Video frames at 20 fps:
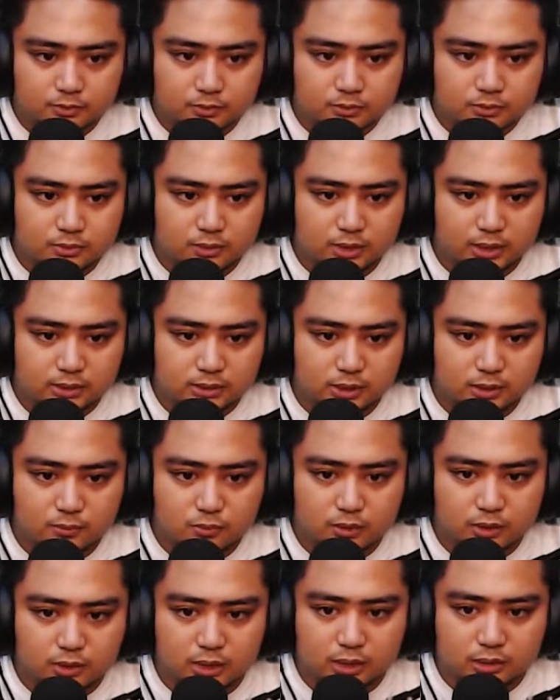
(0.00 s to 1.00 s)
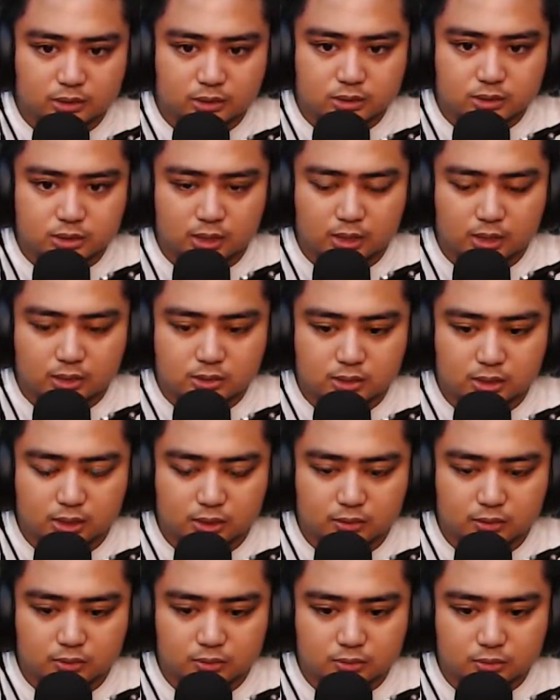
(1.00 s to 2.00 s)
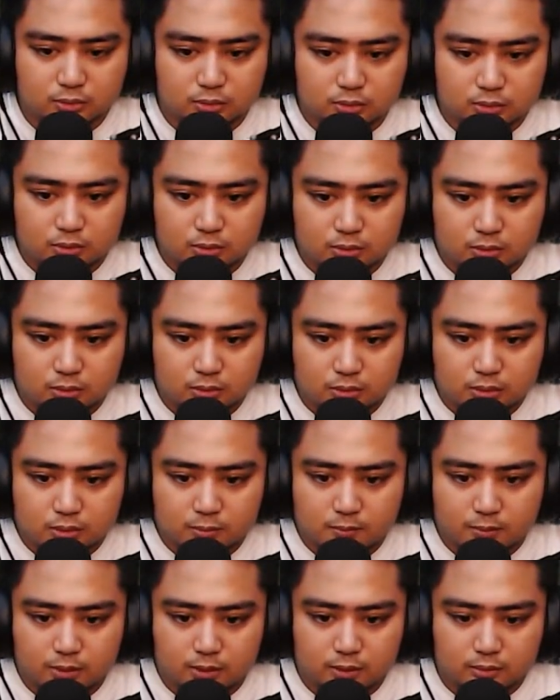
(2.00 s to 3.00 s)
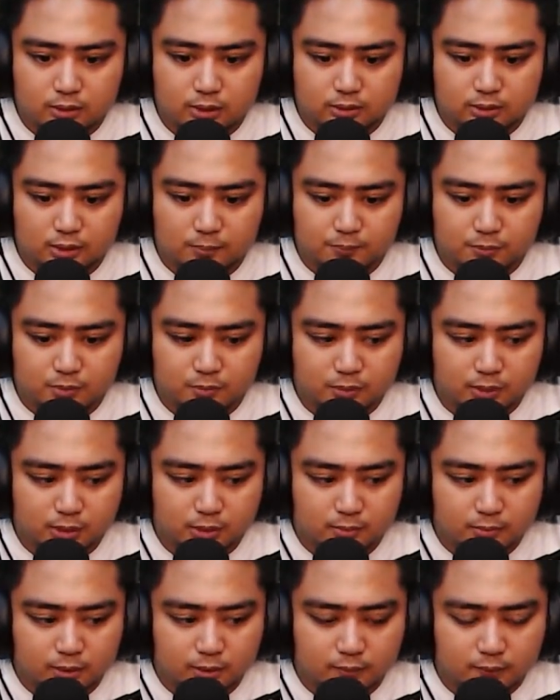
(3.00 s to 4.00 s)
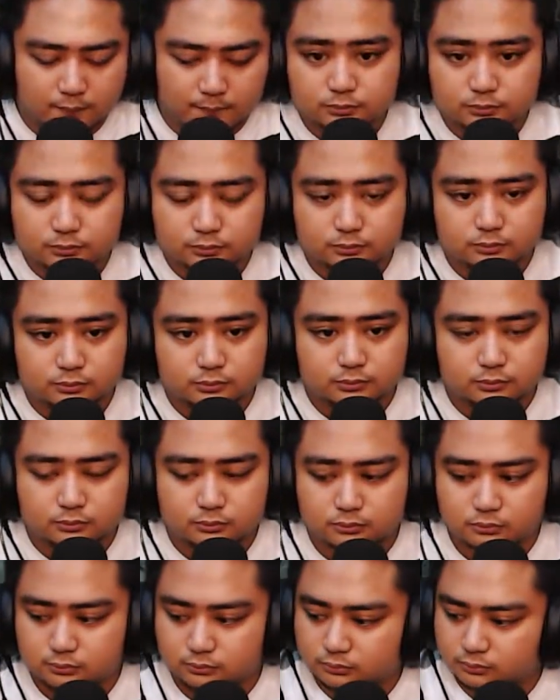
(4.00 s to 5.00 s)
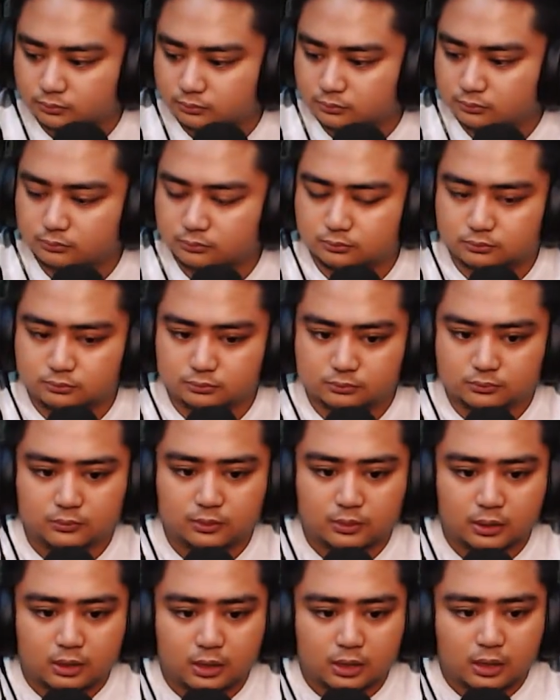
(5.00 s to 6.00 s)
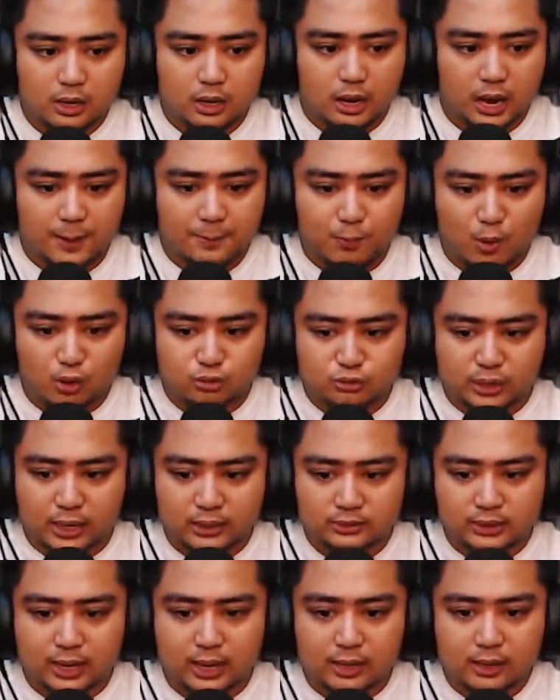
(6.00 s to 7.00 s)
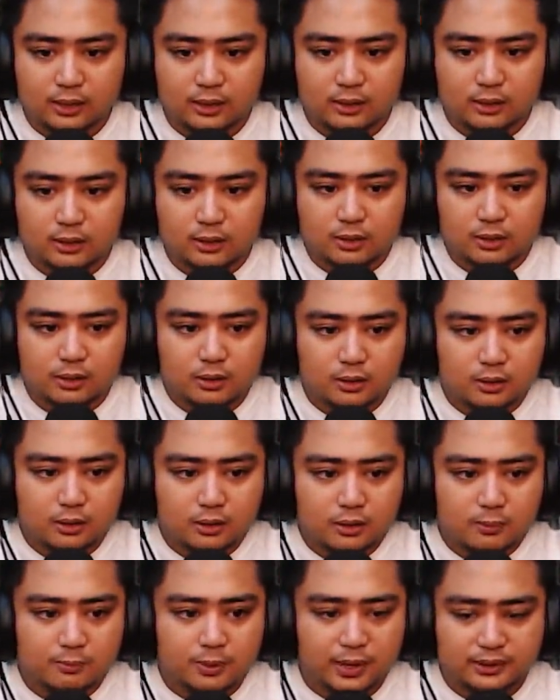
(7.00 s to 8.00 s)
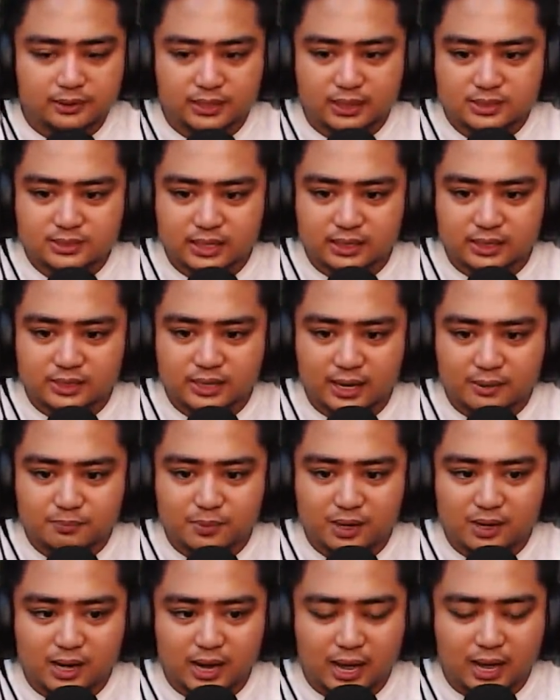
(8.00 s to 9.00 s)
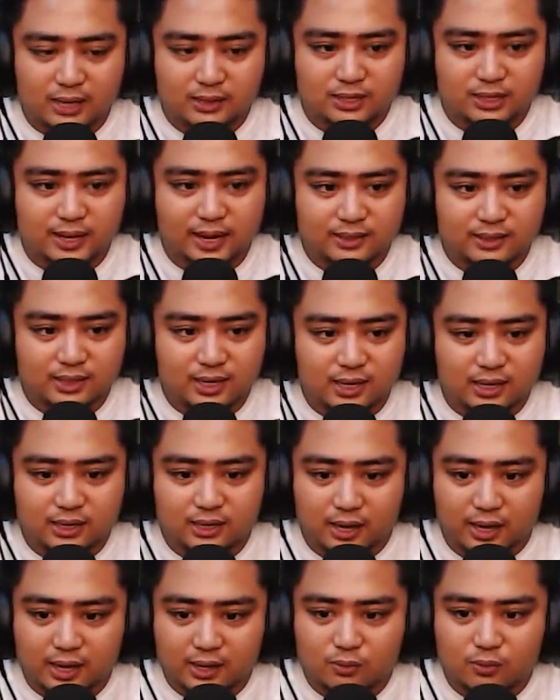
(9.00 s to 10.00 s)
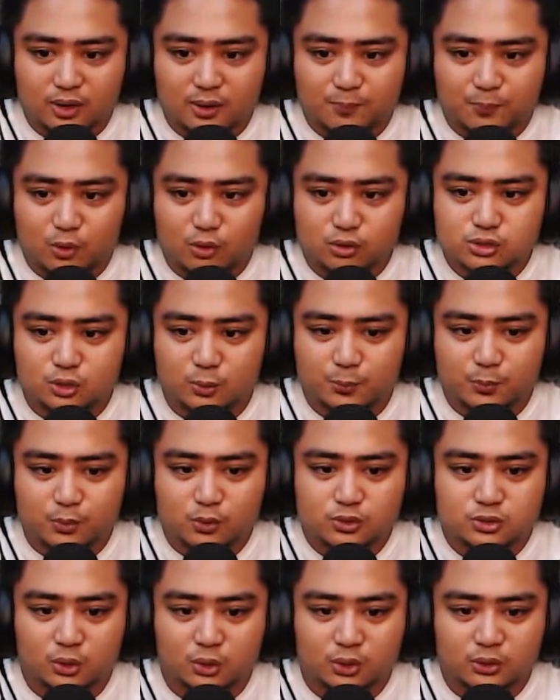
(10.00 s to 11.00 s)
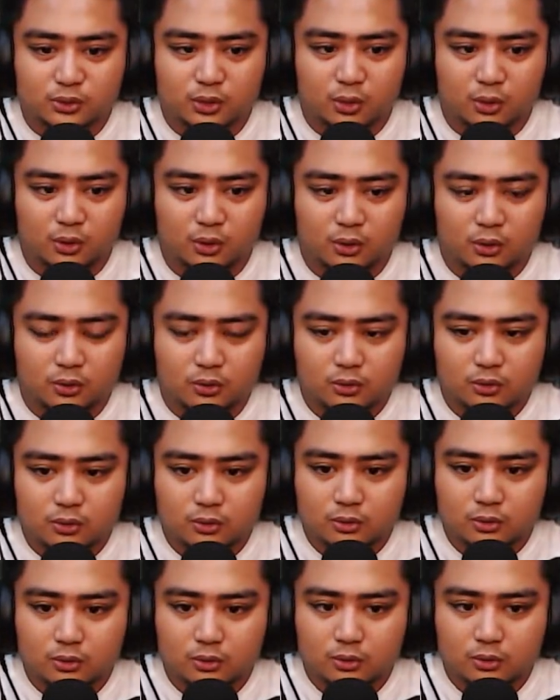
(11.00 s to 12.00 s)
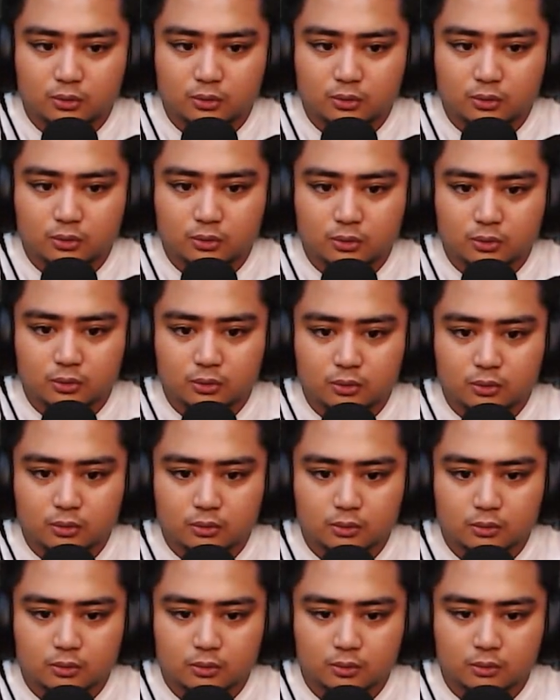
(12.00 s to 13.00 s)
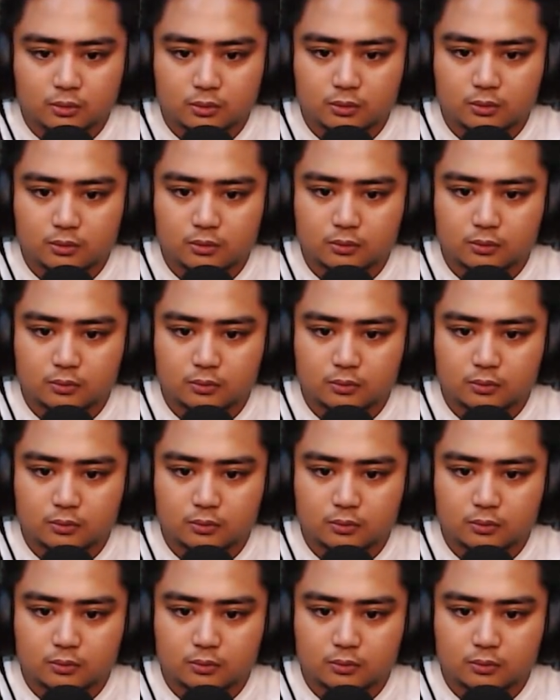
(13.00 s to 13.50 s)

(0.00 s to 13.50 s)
So, guys, heal okay, muna natin siya kasi ano, para wala tayong problema. Ay, ah, yan pre! Ay, putang na! Bakit nandyan Sabi yan bigla? Eh. Hindi natin narinig? Walang puso-puso, no? Oo, oh, nakita ko din eh, sa gilid.